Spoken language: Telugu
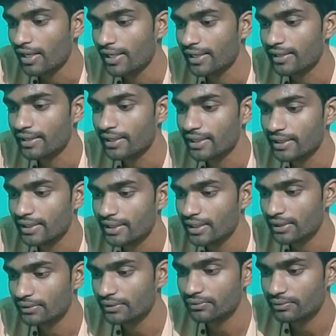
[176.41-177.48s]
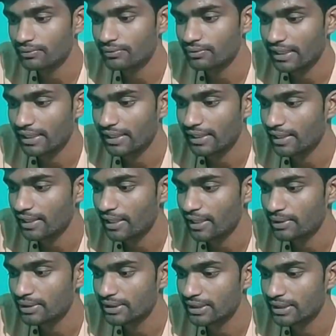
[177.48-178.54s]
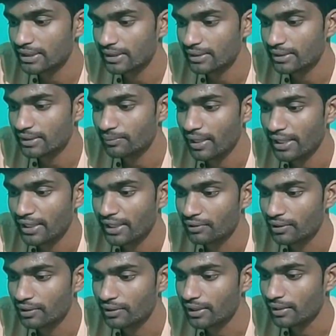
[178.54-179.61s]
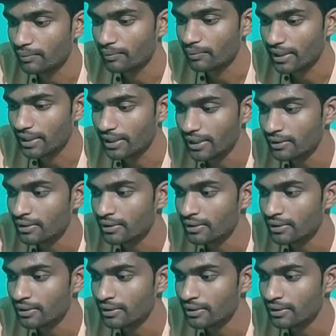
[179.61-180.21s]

ఇక్కడైతే నేను ఇక్కడ ఏబీసీ బయింగ్ ఉంది కదా ఇక్కడ మనకి